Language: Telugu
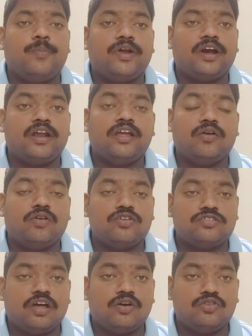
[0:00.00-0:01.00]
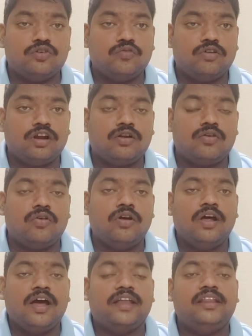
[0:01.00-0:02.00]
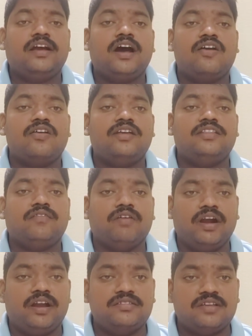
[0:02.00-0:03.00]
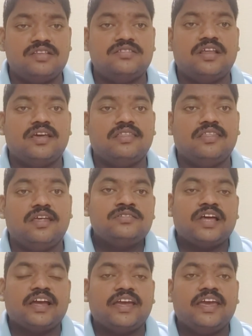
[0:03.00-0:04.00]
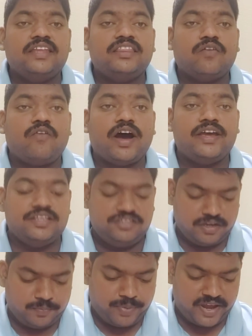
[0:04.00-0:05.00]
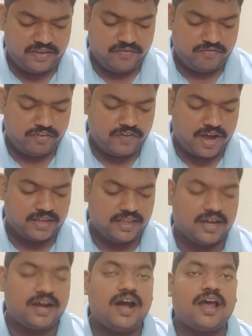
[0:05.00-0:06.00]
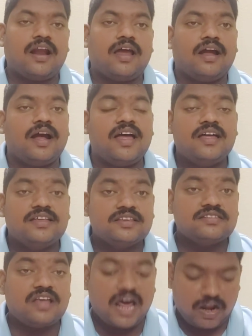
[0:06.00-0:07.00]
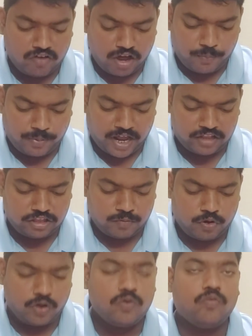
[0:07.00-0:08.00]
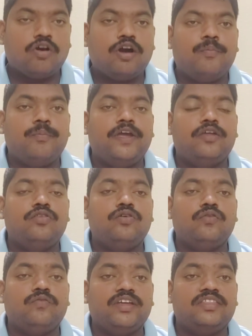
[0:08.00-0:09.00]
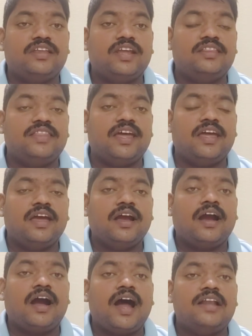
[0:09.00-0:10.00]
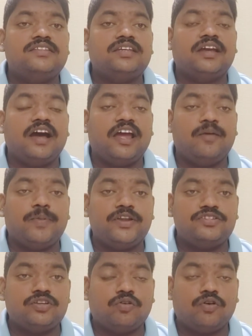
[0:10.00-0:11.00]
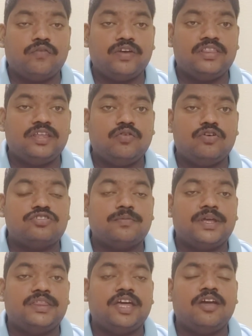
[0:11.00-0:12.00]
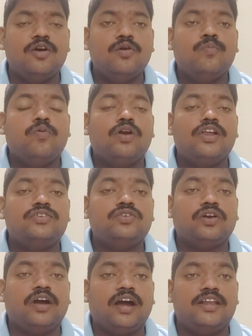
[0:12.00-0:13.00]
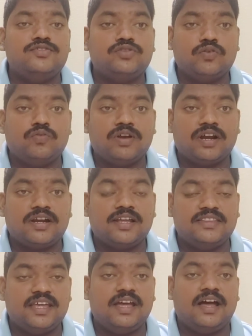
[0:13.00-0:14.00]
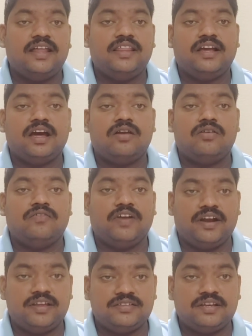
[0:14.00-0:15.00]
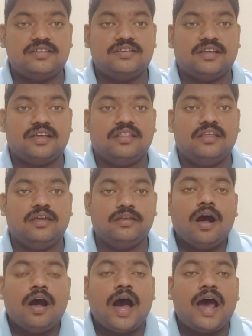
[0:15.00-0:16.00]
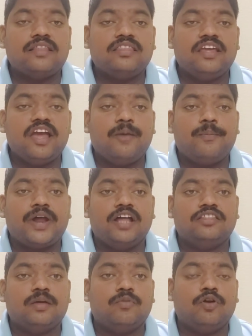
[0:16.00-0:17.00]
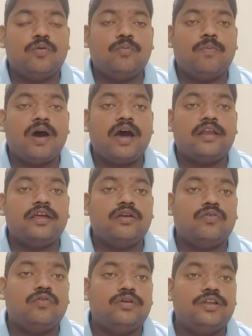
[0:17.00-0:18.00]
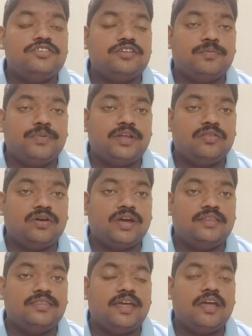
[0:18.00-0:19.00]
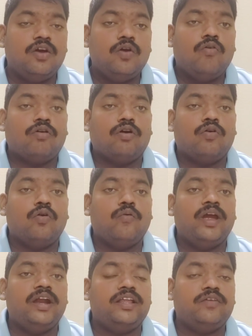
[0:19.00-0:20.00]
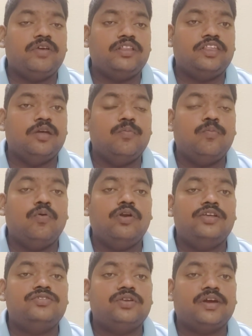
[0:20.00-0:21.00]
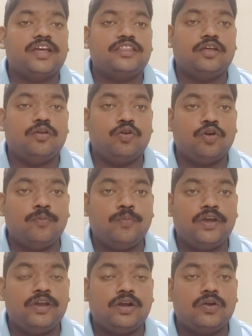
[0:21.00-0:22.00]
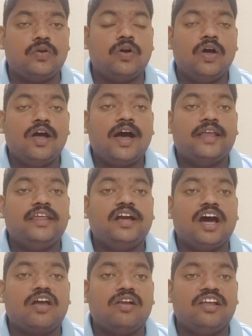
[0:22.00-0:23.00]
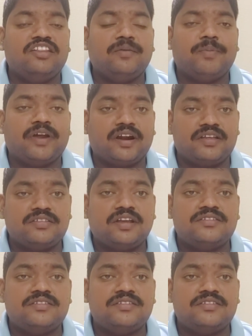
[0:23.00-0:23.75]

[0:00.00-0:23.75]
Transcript: ప్రక్రియ కొనసాగుతూ ఉన్నట్లు అధికారులు అయితే వెల్లడించడం జరిగింది సంగీత వాయిద్యంపై వివాదం కారణంగా సాల్వా ప్రాంతంలో ఒక బేదూన్ వ్యక్తినైతే కాల్చి గాయపరిచిన ఒక వ్యక్తి కోసమైతే పోలీసులు గాలిస్తూ ఉన్నట్లయితే అధికారులు వెల్లడించడం జరిగింది ఆర్దియా ప్రాంతంలో భార్యను కుట్టి చంపినందుకైతే ఒక కువైటీ వ్యక్తి పోలీసులకైతే లొంగిపోయినట్లు అధికారులైతే ప్రకటించడం